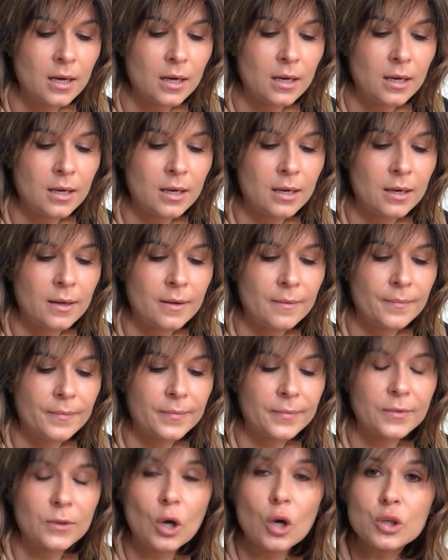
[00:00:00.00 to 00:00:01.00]
Y,
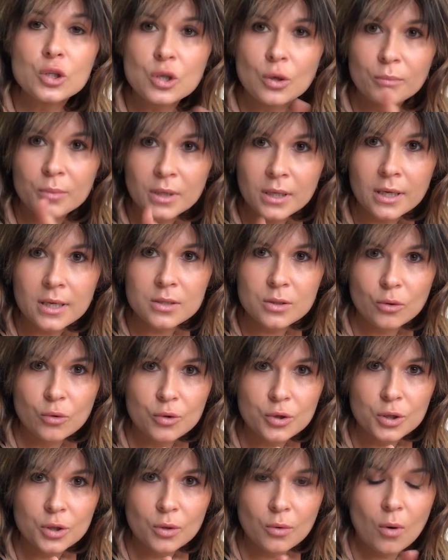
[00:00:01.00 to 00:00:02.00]
to, co mnie
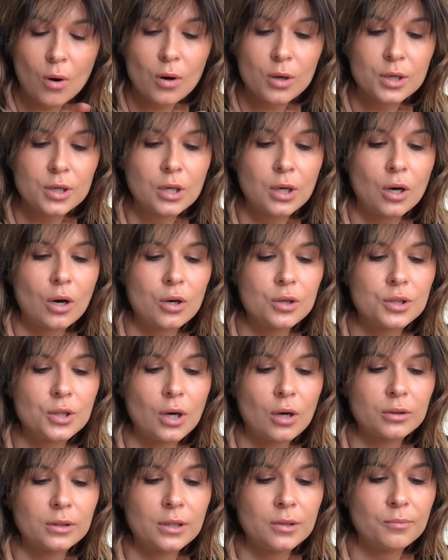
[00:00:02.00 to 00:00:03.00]
skusiło, jeśli
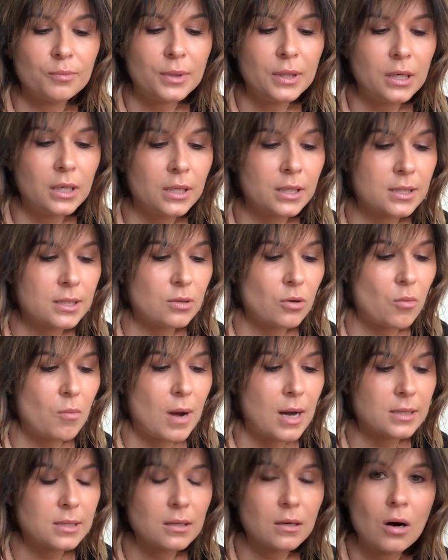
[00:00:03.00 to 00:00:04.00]
chodzi o ten peeling z tą
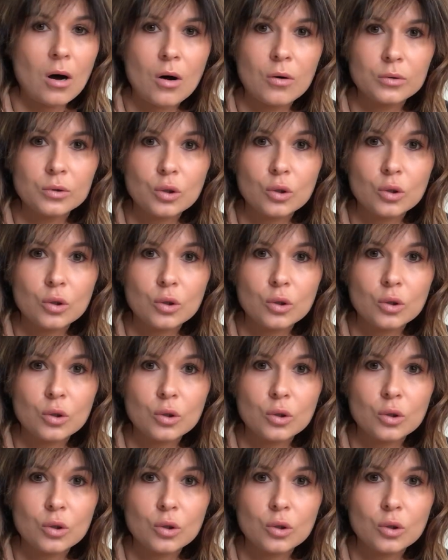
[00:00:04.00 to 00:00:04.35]
maską,